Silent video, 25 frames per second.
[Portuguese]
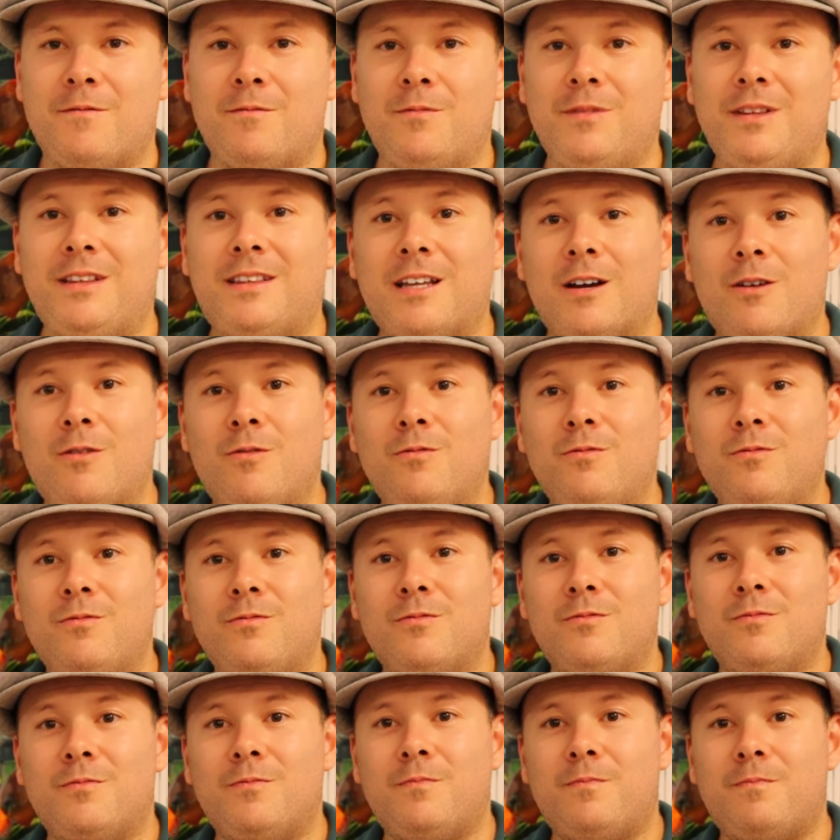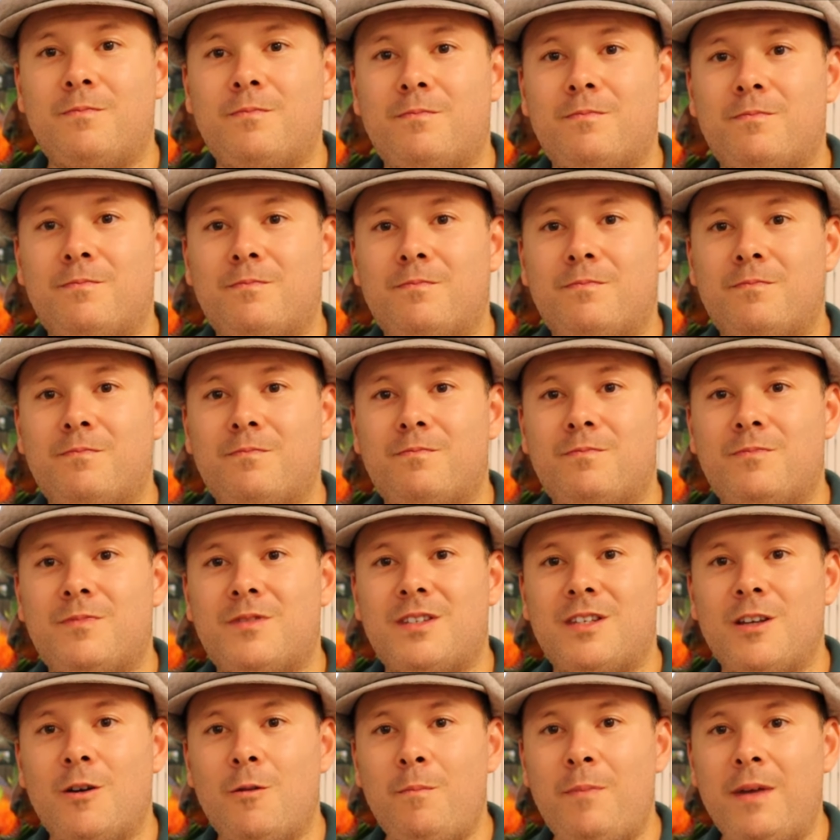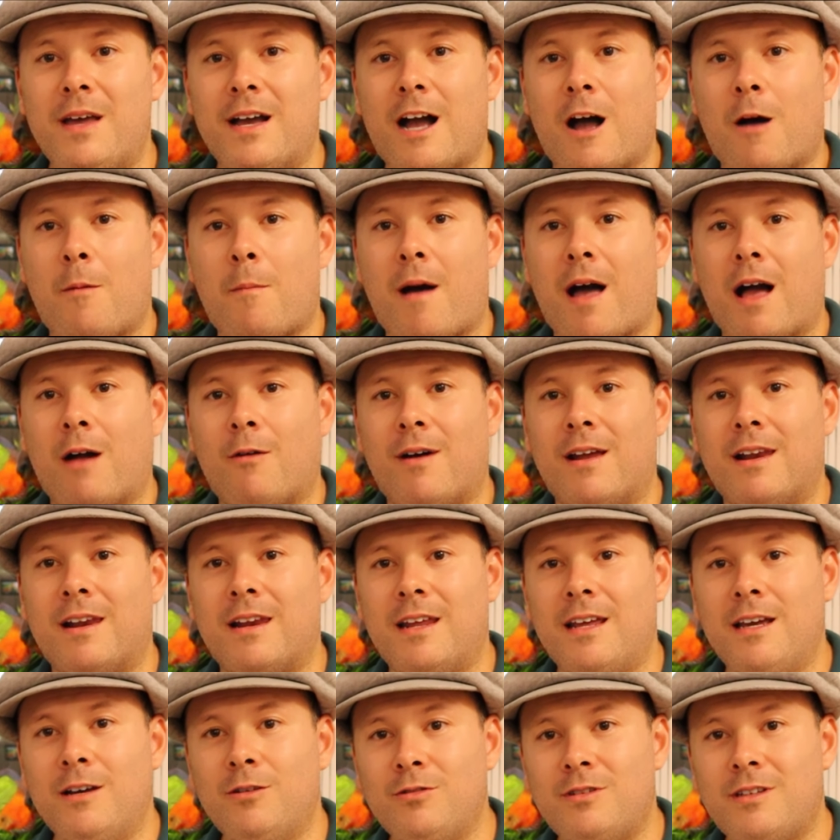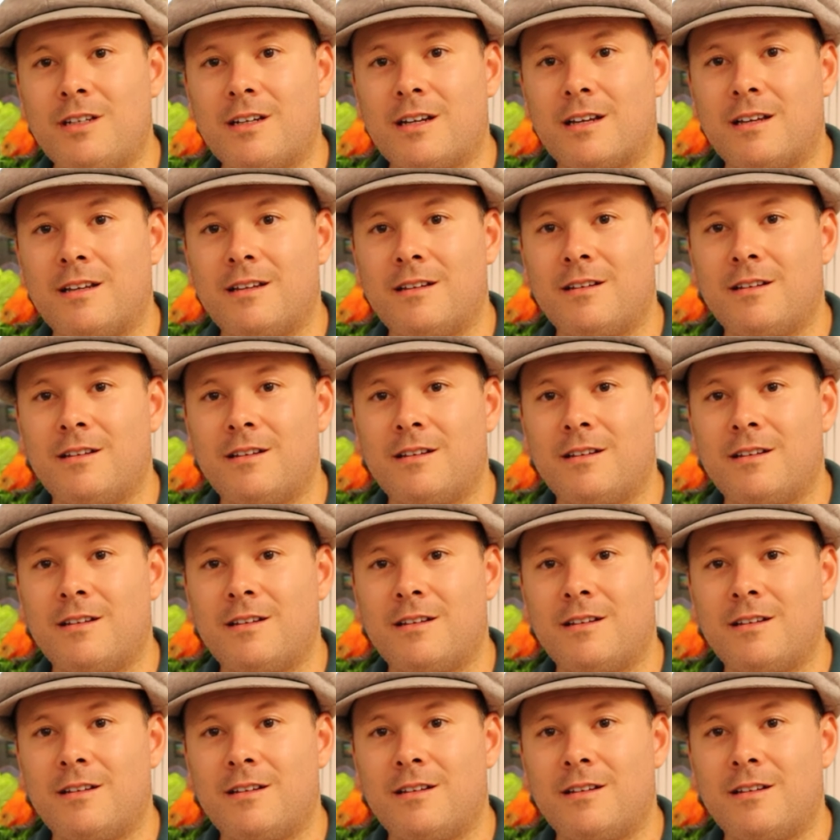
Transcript: Então, se eu pegar uma água neutra,